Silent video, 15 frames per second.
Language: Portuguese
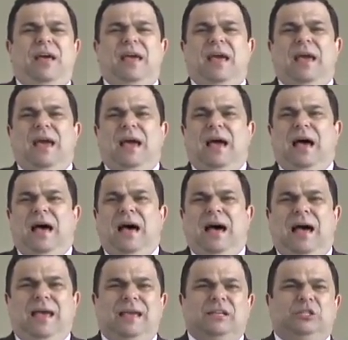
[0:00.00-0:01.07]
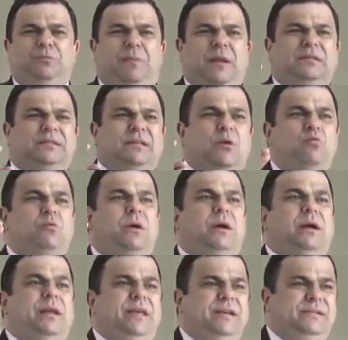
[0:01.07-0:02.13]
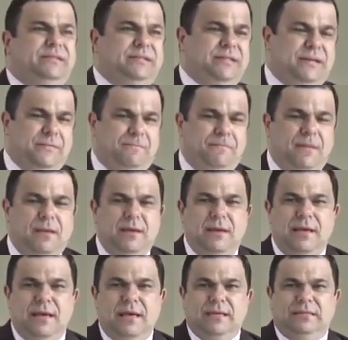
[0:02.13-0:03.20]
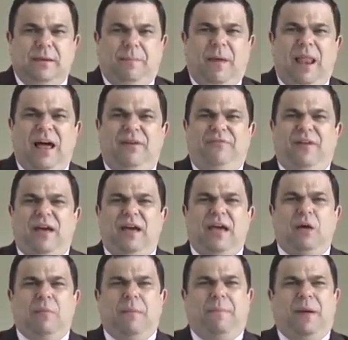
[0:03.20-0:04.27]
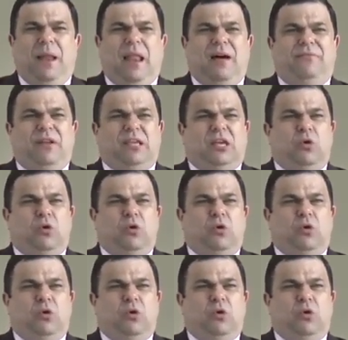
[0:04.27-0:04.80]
é a expressão crise. Essa palavra é uma palavra que